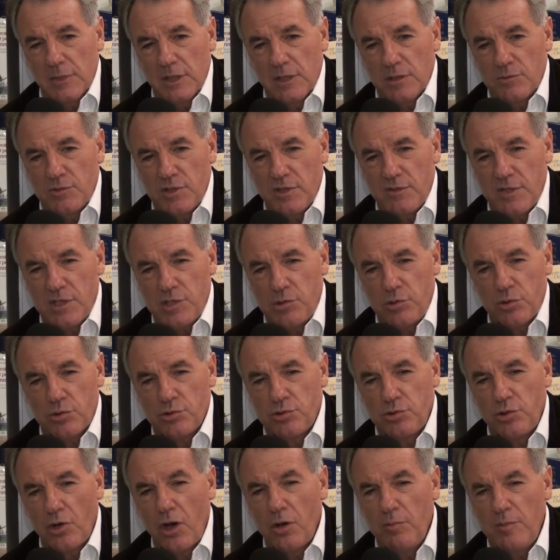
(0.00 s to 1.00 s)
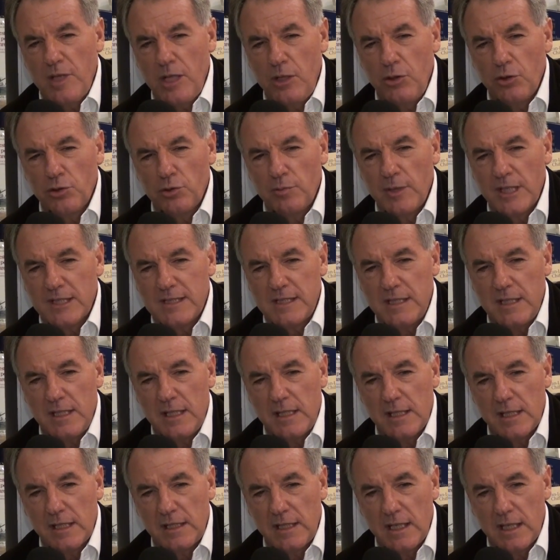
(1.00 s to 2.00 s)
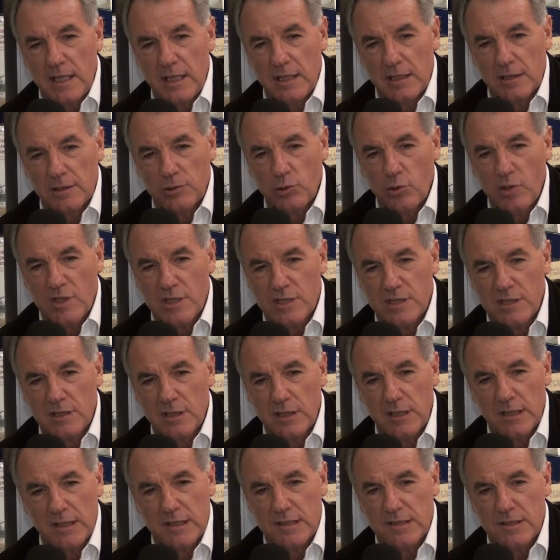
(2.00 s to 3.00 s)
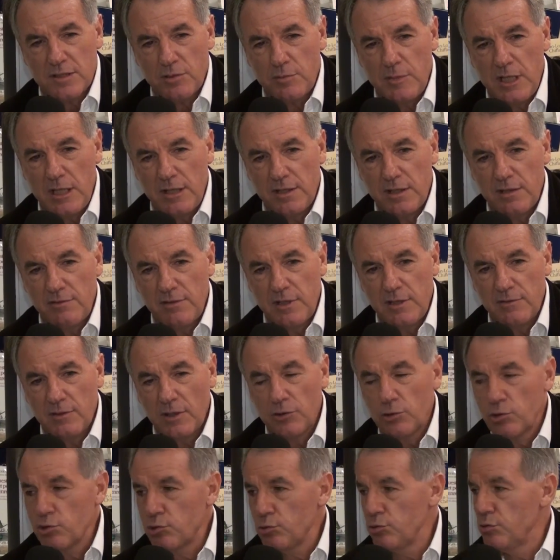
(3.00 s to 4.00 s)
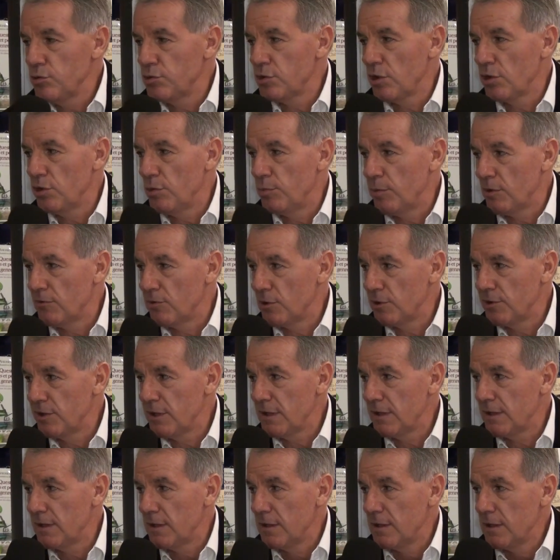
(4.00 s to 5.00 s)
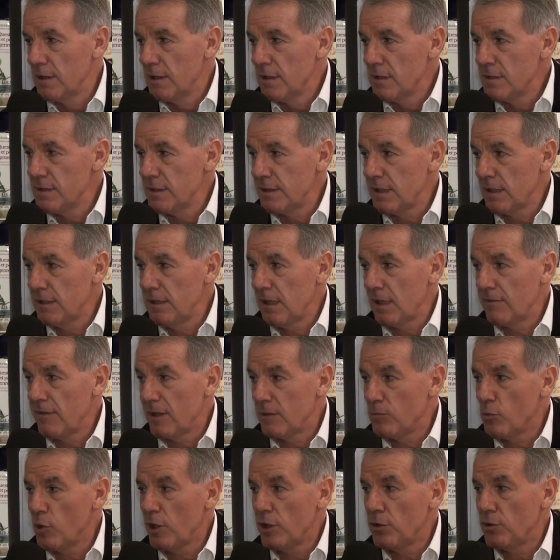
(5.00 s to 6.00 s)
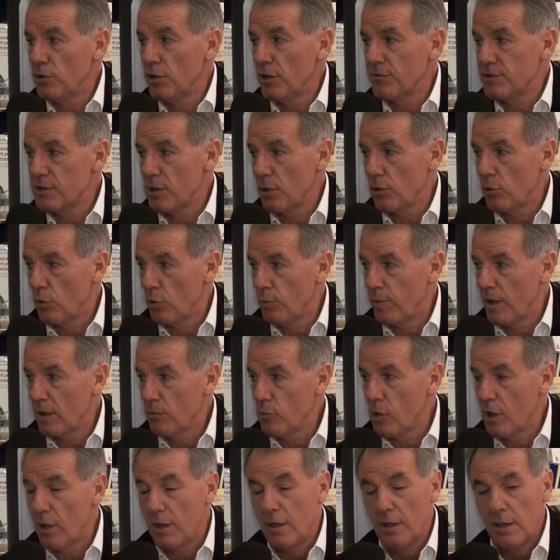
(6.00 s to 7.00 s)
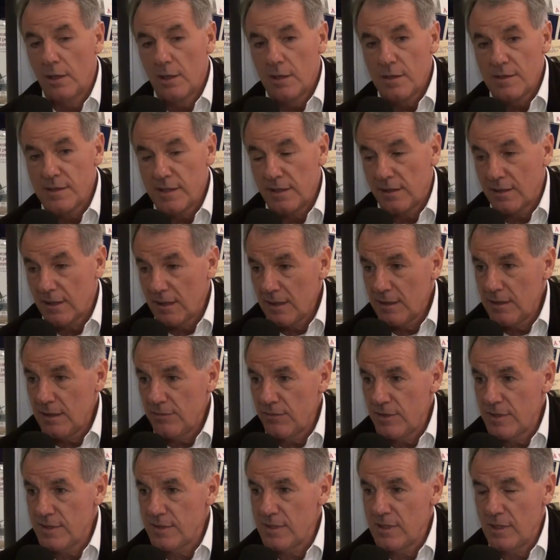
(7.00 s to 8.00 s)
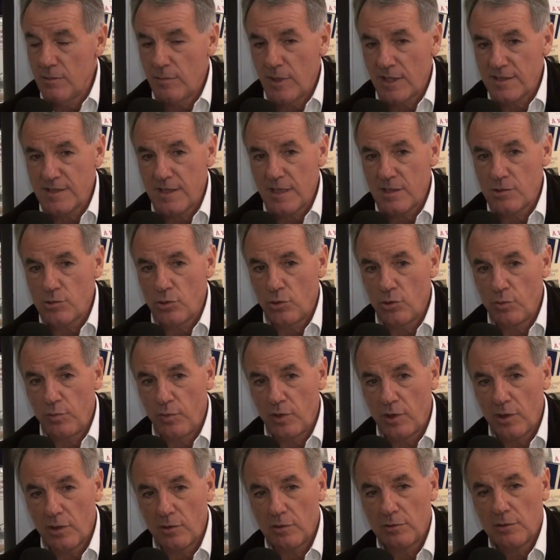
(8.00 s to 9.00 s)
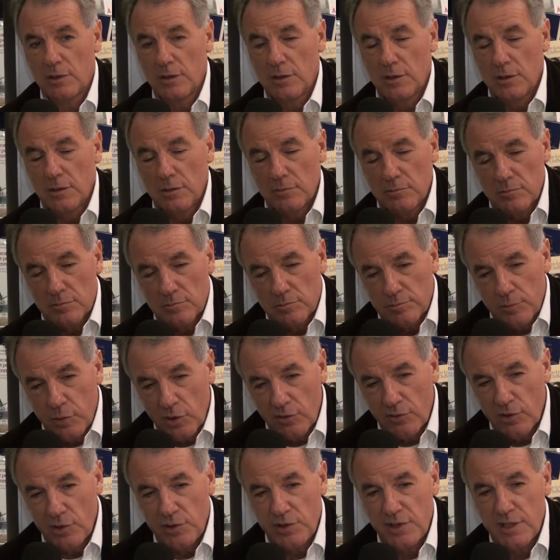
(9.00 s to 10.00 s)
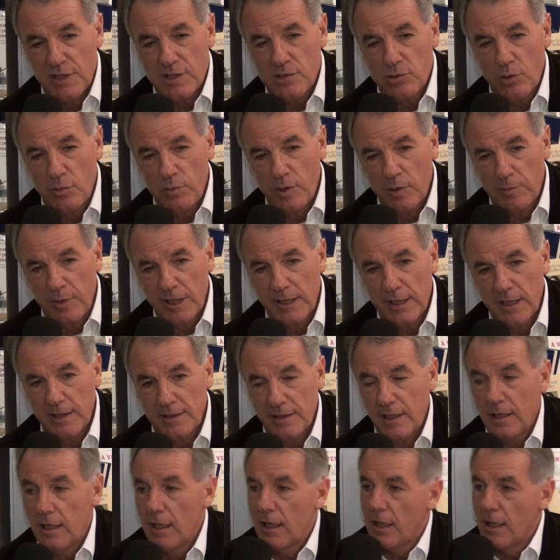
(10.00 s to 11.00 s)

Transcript: vous savez, sur, un million de Marseillais, il y en a 300 à 400 000 qui vivent en dessous du seuil de pauvreté, c'est-à-dire avec moins de 900 euros par mois. C'est très difficile, Marseille, sur le plan pauvreté, sur le plan précarité.